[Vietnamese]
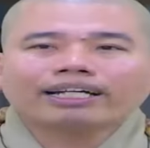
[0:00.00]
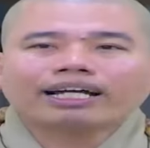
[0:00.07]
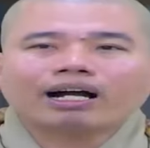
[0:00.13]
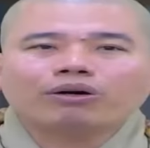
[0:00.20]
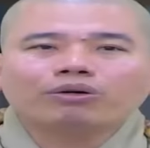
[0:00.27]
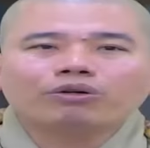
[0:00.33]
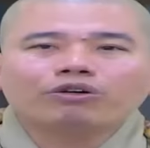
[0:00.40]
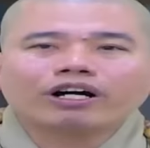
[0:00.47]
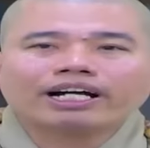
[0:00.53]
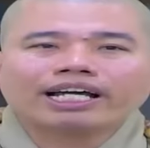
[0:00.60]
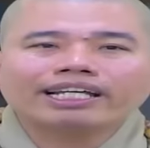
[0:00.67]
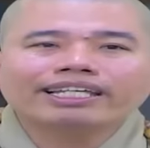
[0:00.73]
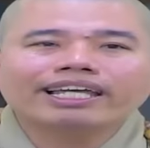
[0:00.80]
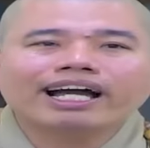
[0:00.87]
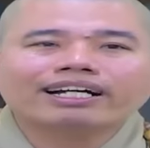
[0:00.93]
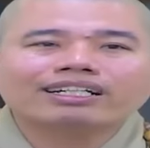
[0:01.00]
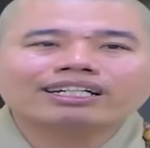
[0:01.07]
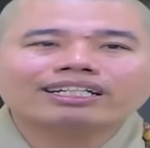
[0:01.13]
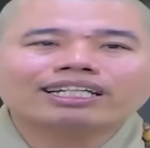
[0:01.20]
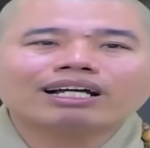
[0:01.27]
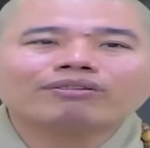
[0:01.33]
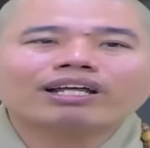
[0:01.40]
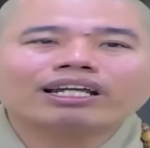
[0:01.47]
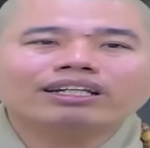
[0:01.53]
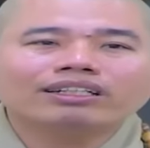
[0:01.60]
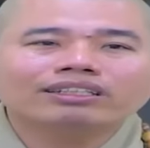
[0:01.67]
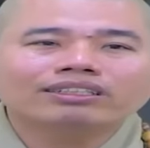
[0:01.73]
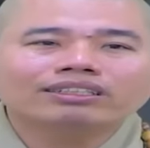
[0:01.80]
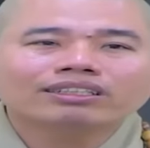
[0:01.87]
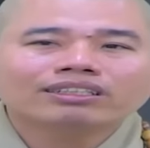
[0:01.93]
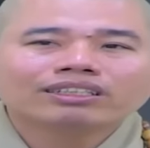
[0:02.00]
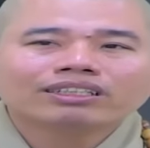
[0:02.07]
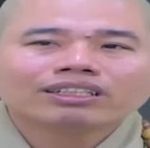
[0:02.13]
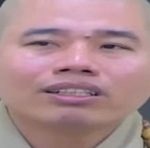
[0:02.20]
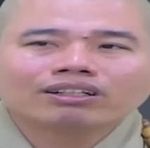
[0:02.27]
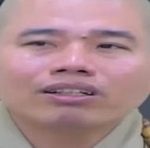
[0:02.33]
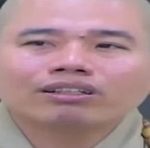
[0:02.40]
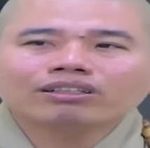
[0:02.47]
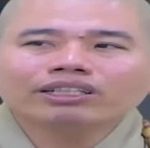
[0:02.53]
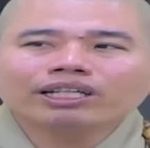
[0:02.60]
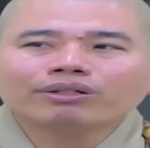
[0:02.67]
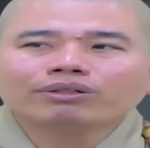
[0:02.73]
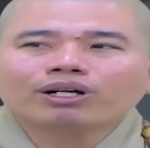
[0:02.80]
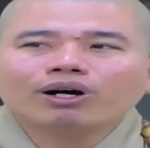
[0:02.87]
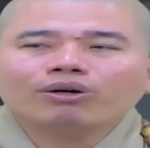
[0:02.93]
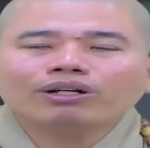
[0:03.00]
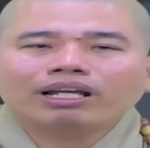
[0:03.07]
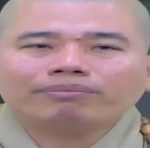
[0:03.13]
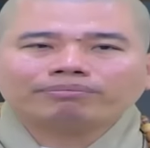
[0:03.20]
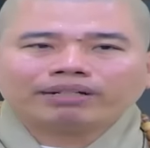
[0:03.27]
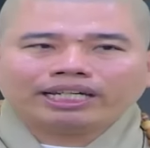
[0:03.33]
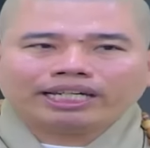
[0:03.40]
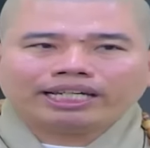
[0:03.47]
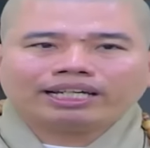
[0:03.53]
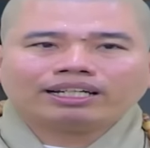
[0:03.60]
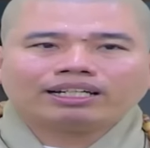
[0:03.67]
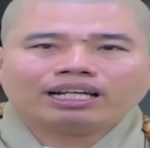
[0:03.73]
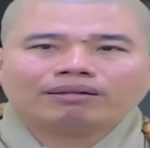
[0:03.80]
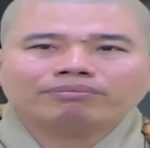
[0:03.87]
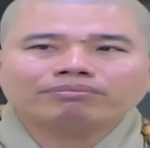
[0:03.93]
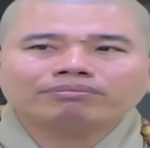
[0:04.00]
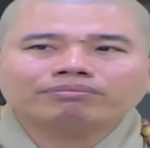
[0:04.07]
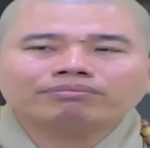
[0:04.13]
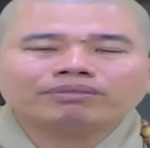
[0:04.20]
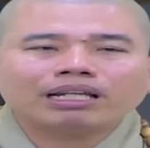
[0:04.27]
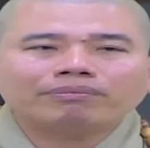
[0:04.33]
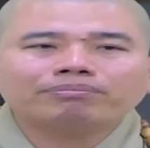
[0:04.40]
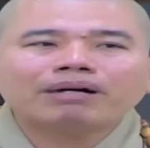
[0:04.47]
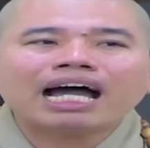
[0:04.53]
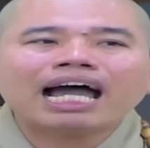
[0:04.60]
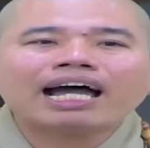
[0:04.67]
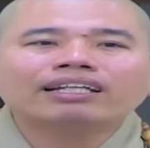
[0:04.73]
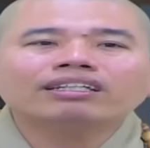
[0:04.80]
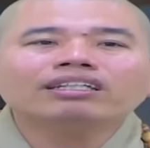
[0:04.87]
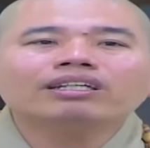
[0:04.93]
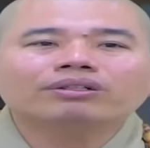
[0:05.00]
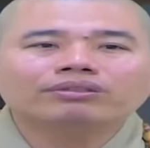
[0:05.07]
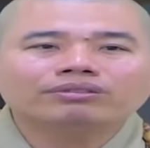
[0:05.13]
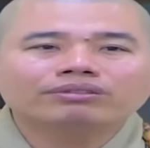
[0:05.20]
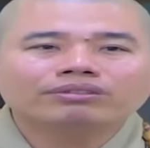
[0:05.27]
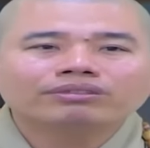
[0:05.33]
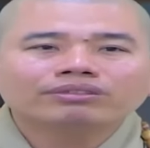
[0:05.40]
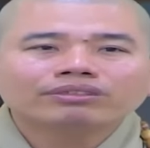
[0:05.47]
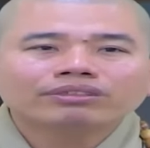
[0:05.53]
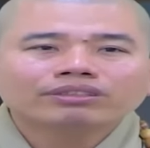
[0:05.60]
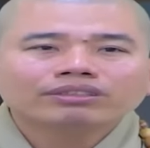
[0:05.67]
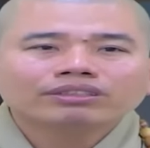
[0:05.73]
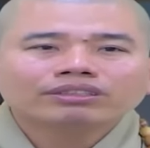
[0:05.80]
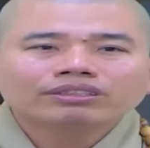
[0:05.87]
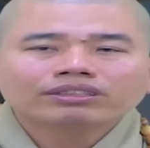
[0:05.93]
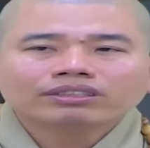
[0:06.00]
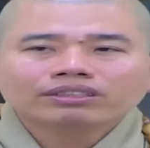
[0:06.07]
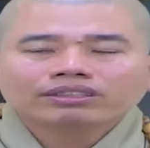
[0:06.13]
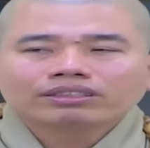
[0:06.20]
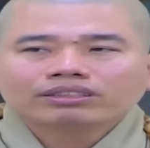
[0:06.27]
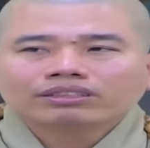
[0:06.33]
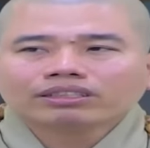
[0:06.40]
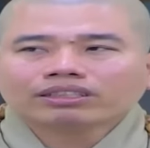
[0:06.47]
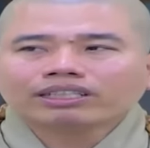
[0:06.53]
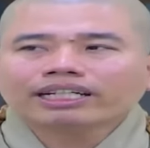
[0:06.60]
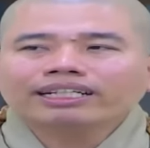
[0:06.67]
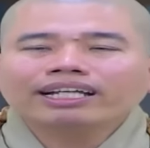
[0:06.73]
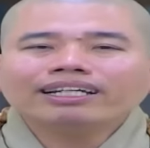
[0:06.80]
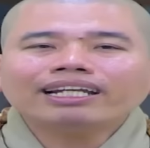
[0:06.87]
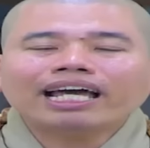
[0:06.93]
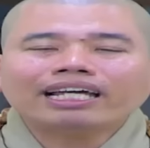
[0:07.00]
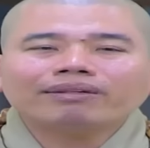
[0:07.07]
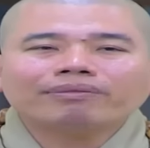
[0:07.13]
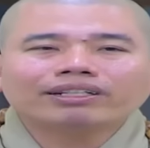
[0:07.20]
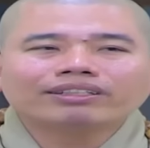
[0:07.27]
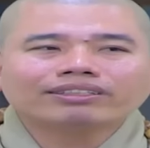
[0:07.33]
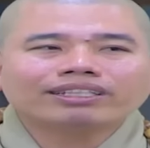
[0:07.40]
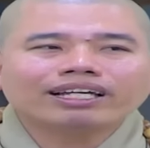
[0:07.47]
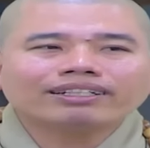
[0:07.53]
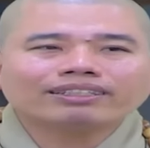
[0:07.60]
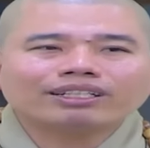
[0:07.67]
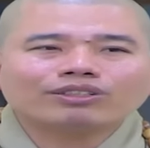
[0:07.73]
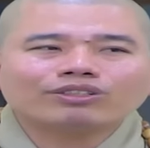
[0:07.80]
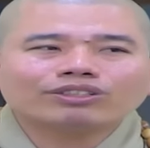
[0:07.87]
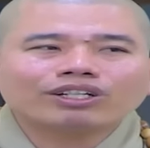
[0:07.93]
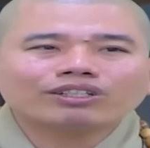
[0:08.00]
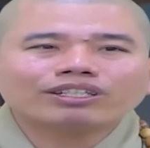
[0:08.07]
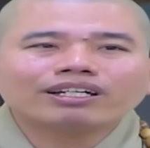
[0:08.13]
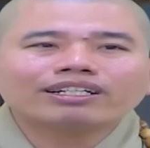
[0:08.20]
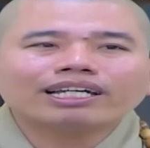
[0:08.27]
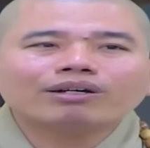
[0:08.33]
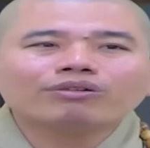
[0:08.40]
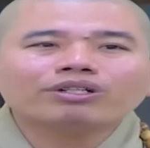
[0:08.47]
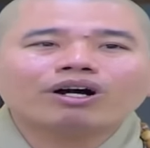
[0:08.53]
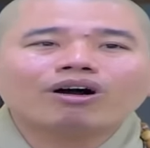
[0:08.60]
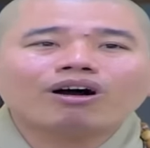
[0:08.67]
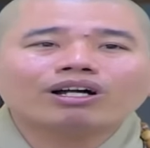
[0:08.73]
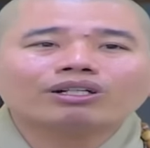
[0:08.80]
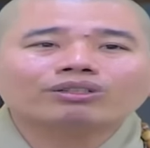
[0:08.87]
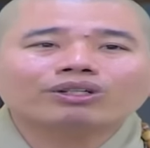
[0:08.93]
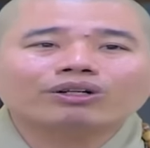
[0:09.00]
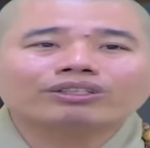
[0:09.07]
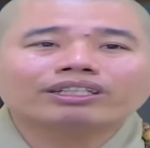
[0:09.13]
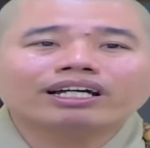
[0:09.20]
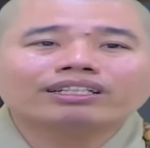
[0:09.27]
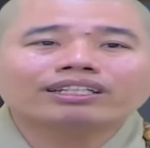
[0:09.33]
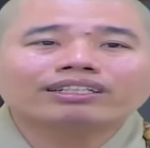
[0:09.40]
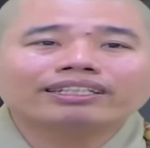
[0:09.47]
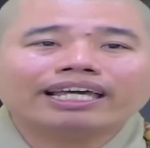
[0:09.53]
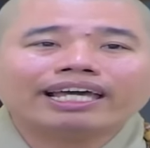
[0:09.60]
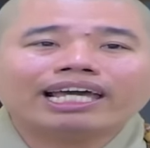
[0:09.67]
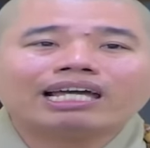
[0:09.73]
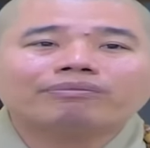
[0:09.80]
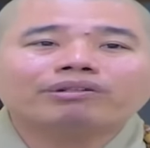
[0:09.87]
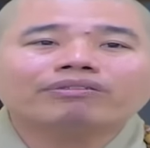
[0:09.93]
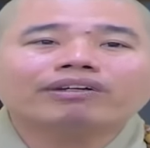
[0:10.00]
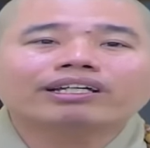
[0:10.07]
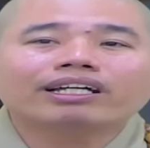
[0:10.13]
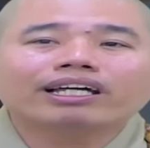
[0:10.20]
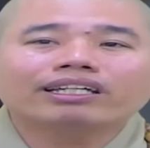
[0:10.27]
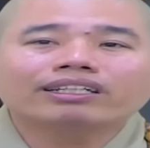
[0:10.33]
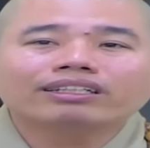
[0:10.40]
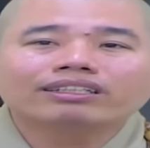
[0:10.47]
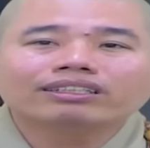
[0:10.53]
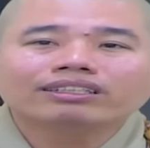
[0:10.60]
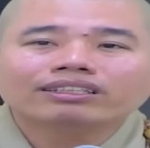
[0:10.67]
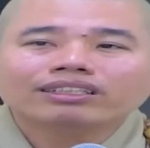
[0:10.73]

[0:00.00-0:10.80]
trái cầu cây vợt cho các cháu đánh rồi có nhiều cô làm mẹ làm làm ba thí dụ được đi đến đây mà được chơi chiều trò chơi kéo co được trò chơi như trẻ em quý vị nghĩ